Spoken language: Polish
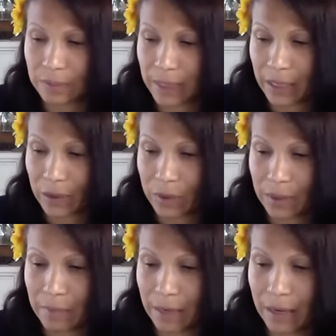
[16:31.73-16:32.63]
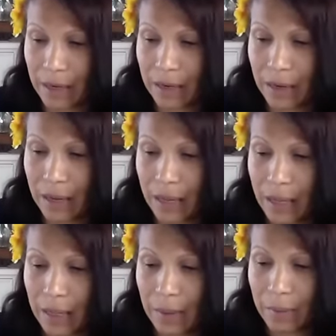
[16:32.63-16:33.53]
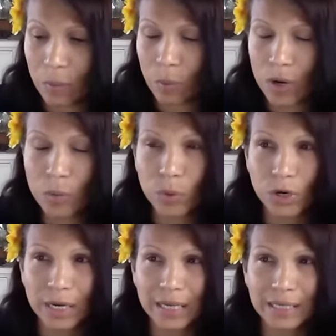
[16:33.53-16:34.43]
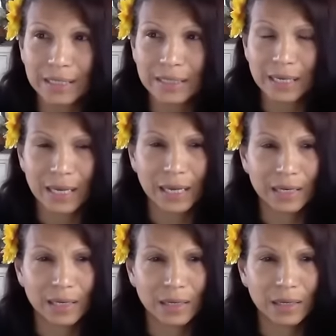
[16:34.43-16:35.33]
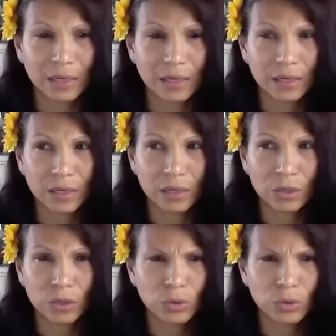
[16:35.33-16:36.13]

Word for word: ale wyjaśnię to za chwilkę. I jeszcze jedno, co powiedział, to